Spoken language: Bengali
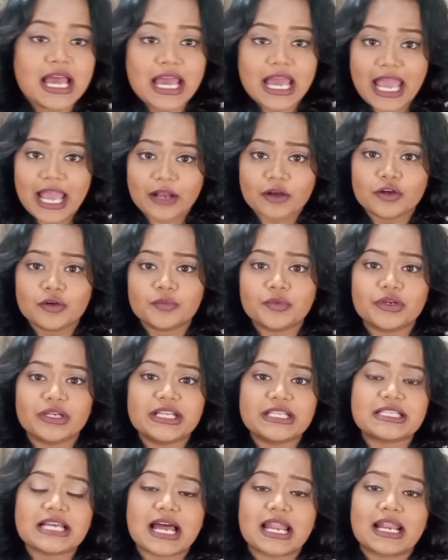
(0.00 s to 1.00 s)
এখন বলি
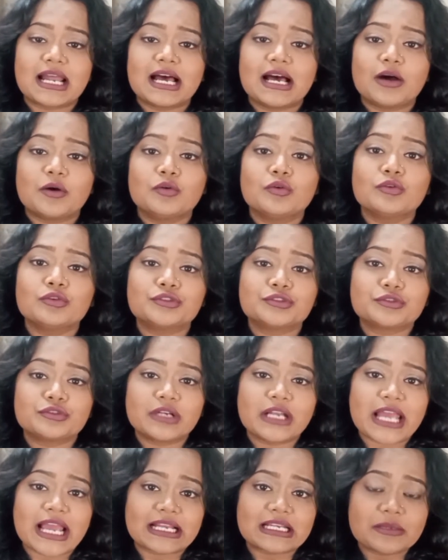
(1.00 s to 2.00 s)
যারা হুট করে
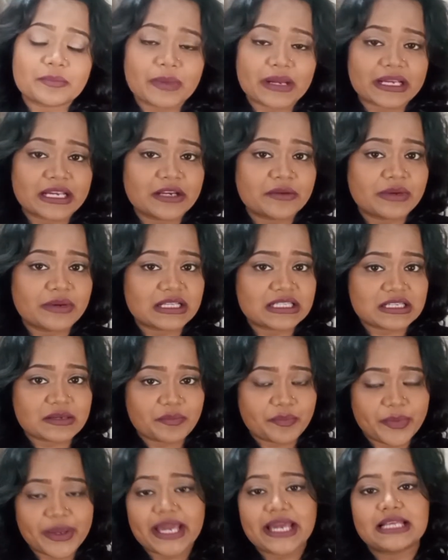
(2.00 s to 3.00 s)
একটা পাখির বাচ্চা
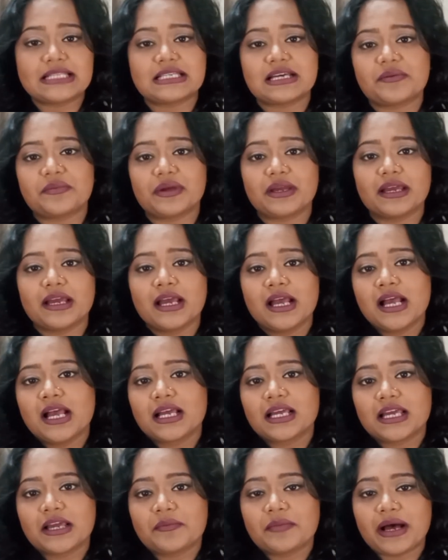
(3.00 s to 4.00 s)
পেয়ে যাবে
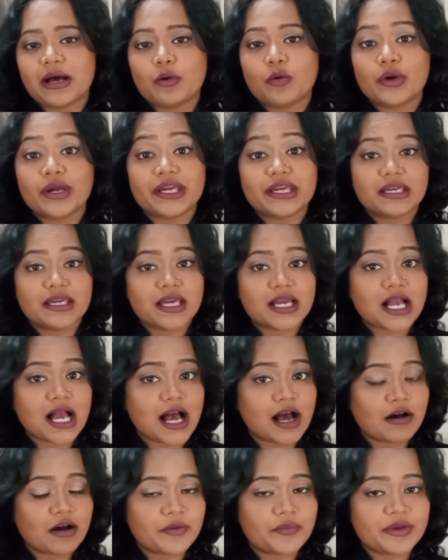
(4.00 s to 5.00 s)
কিংবা ওকে কি
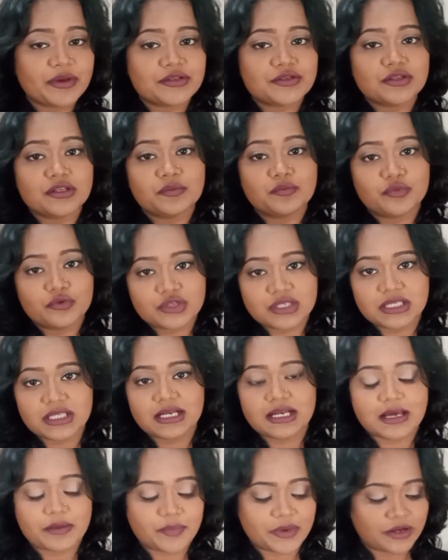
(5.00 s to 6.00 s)
খাওয়াবে যদি বুঝতে না
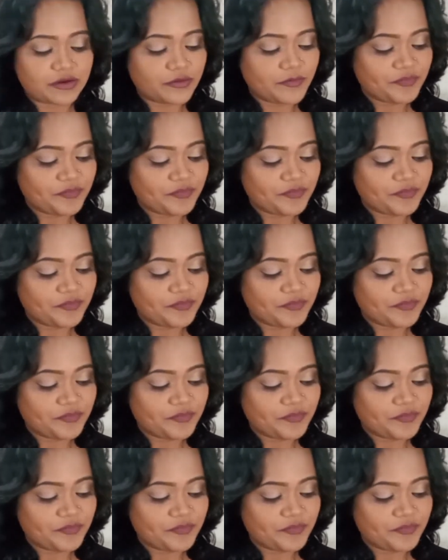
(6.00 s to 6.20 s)
পারো